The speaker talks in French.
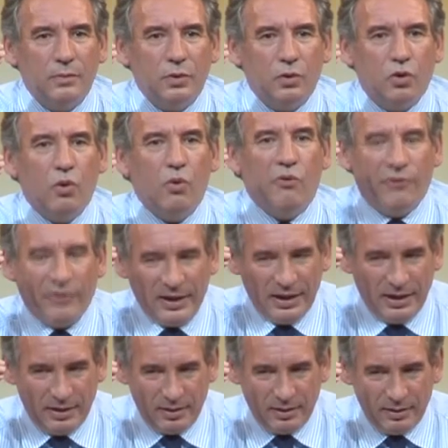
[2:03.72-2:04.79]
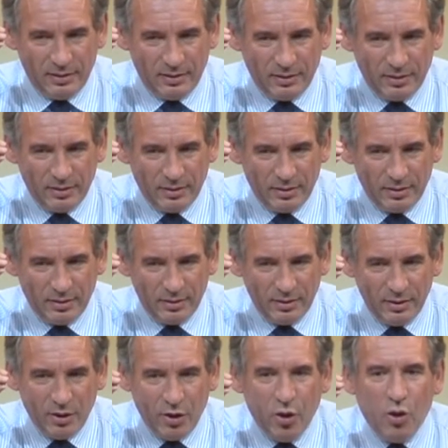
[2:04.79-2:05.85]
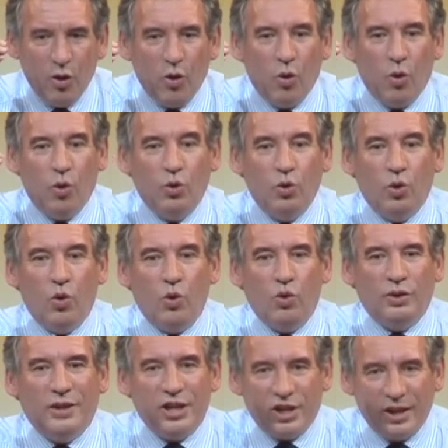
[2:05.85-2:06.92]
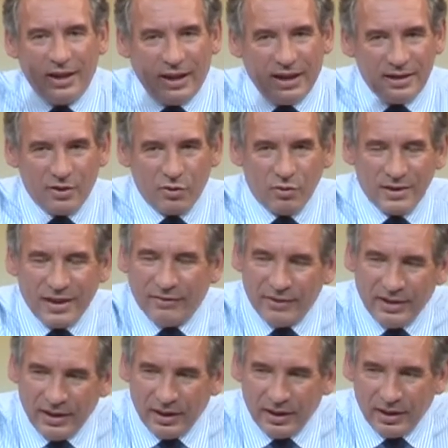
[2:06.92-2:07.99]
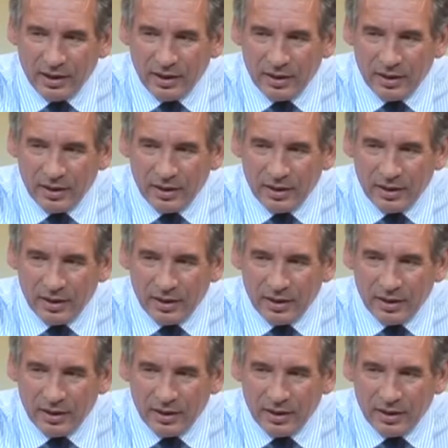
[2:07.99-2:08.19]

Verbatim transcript: confier au nom des générations à venir